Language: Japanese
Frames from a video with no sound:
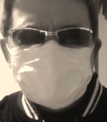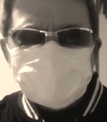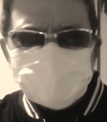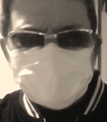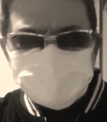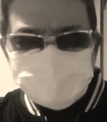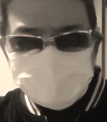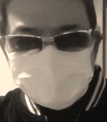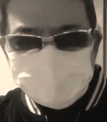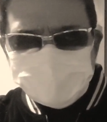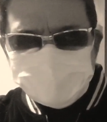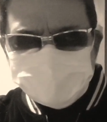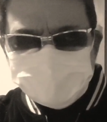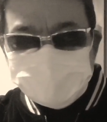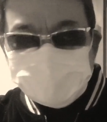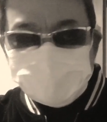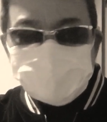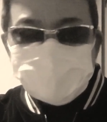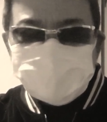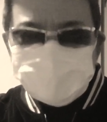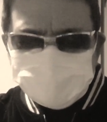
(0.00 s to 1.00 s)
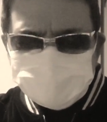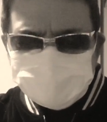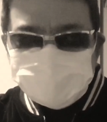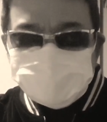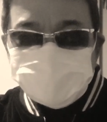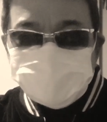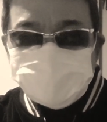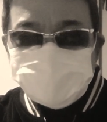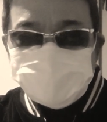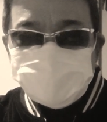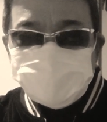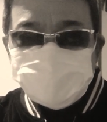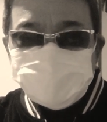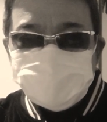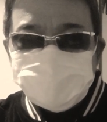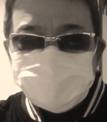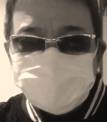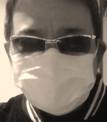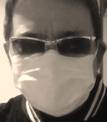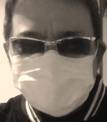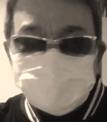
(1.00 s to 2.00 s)
入りたいけど入られへん
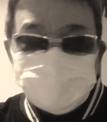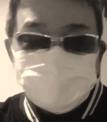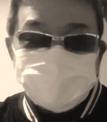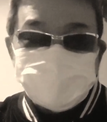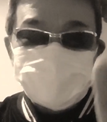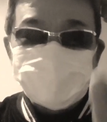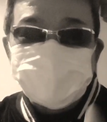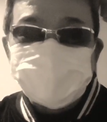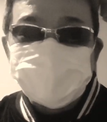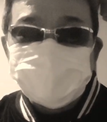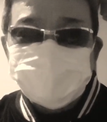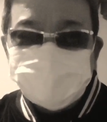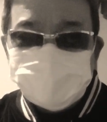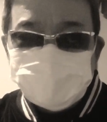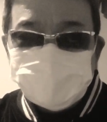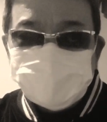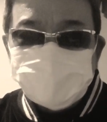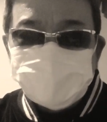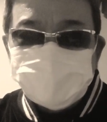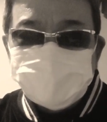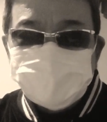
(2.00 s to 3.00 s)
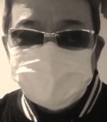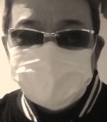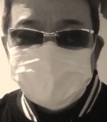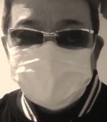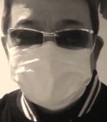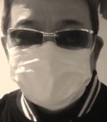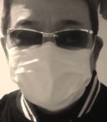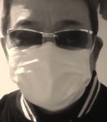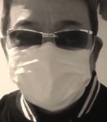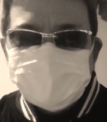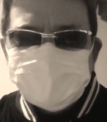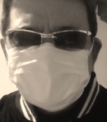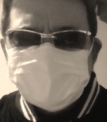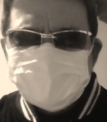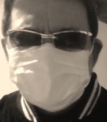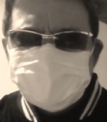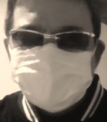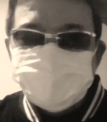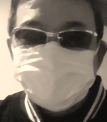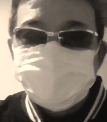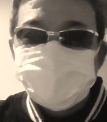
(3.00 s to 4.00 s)
D さんがいてるから
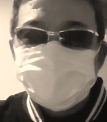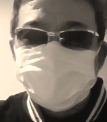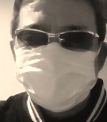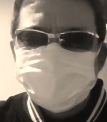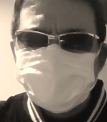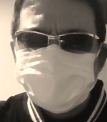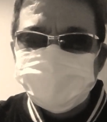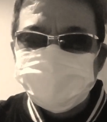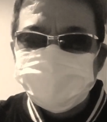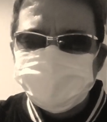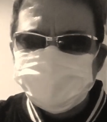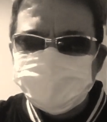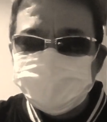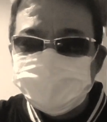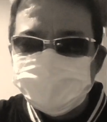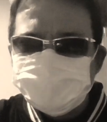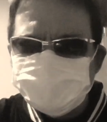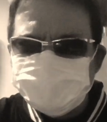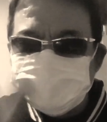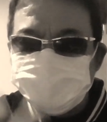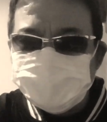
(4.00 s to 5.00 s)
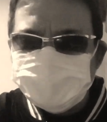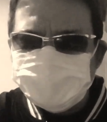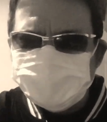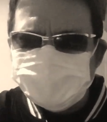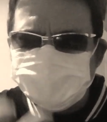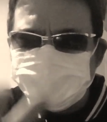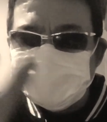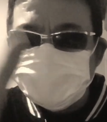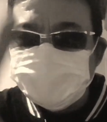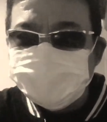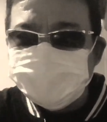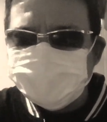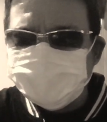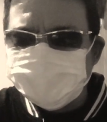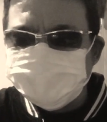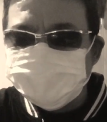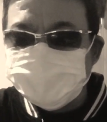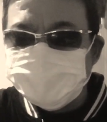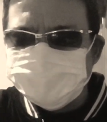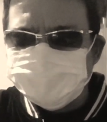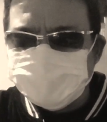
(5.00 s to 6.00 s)
でそんな場合はその D さんがおらへん
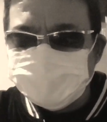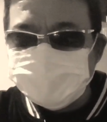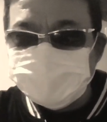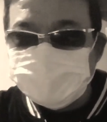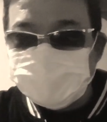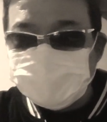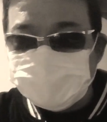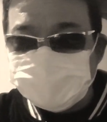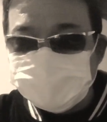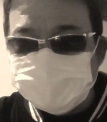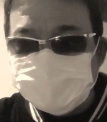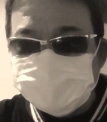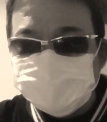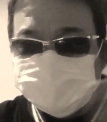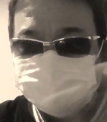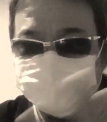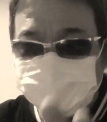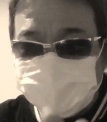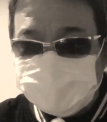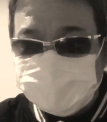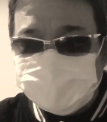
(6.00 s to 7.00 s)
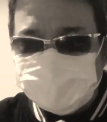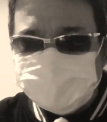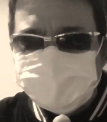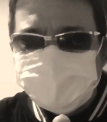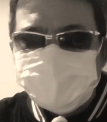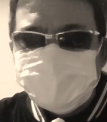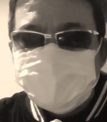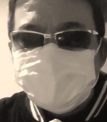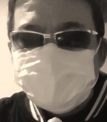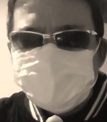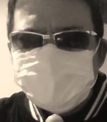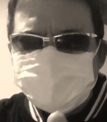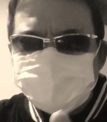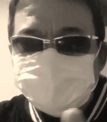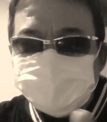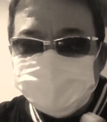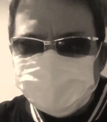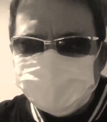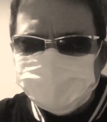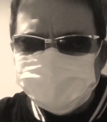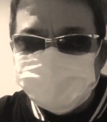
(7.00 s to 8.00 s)
なるまで待って入ってくるか
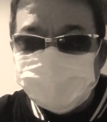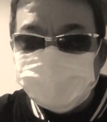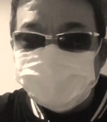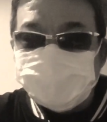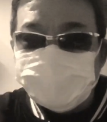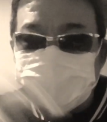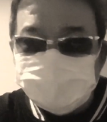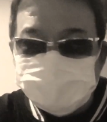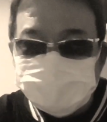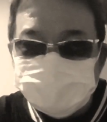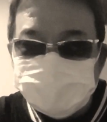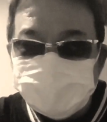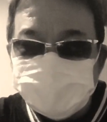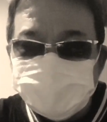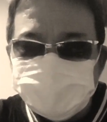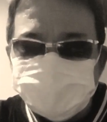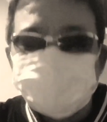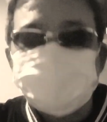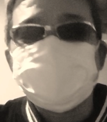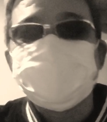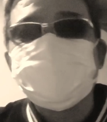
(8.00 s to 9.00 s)
その逆パターンとか